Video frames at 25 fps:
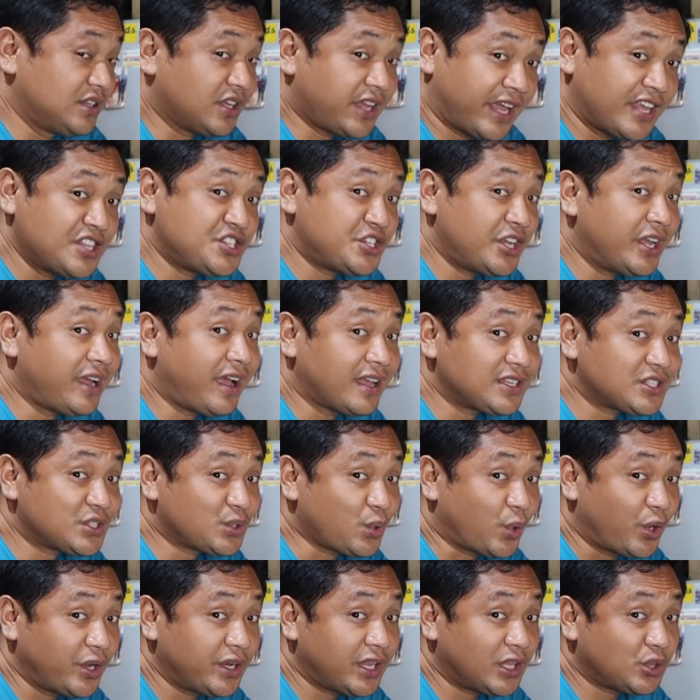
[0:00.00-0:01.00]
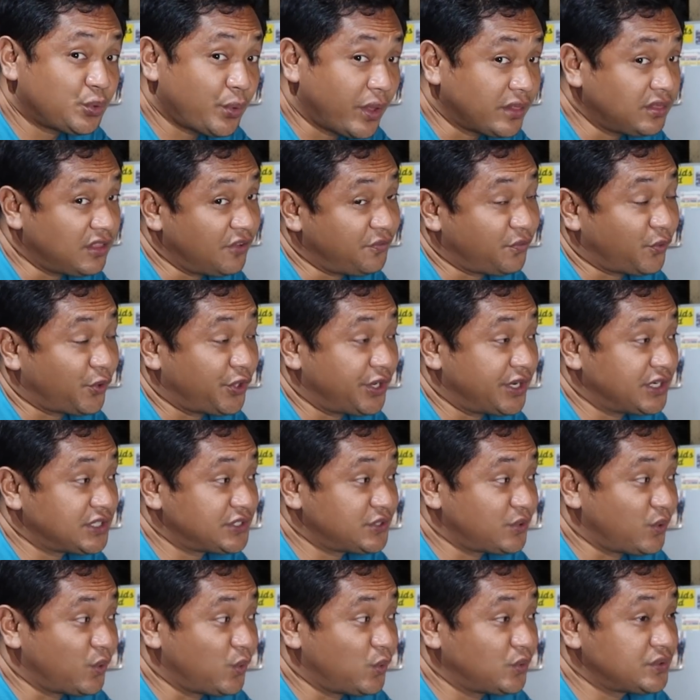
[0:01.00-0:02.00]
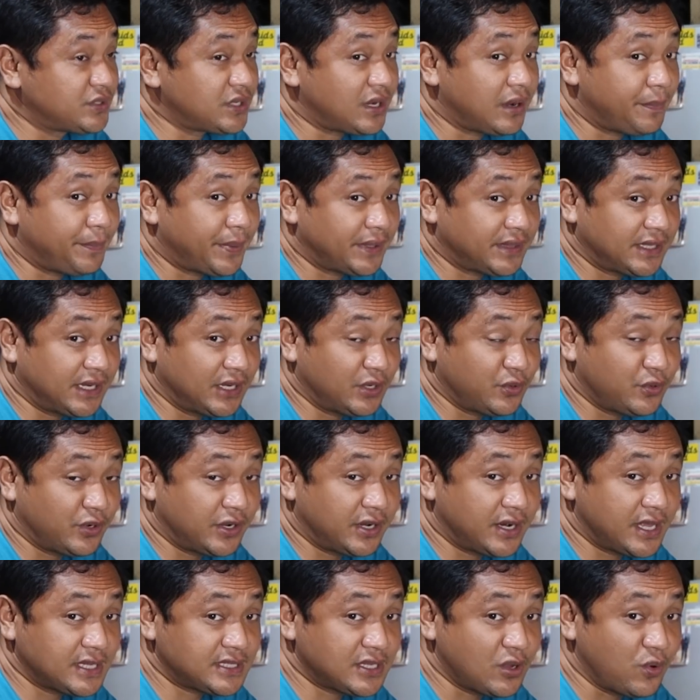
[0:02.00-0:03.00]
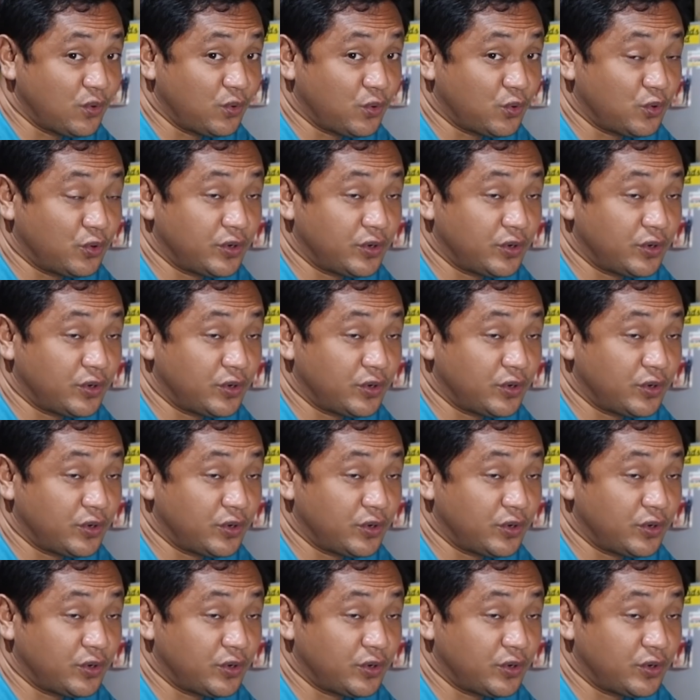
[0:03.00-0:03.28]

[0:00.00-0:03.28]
kay Jing Astor na 24 years old sa kapatid ko na nasa Hong